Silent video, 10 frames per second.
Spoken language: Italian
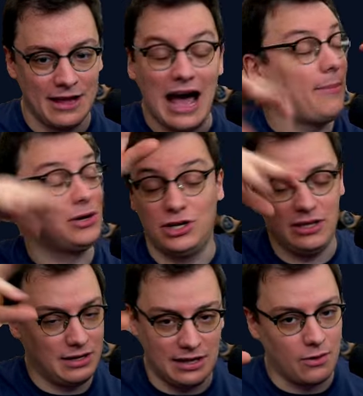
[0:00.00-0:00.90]
a
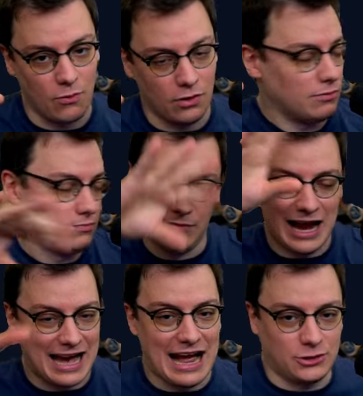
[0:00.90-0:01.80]
prescindere dal ruolo. A
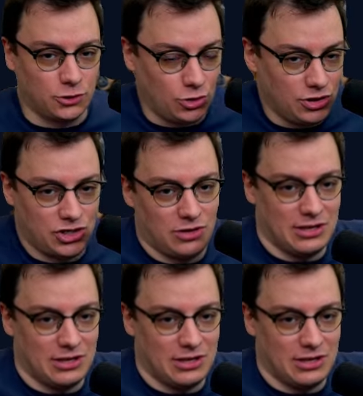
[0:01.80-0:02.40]
caso sto dicendo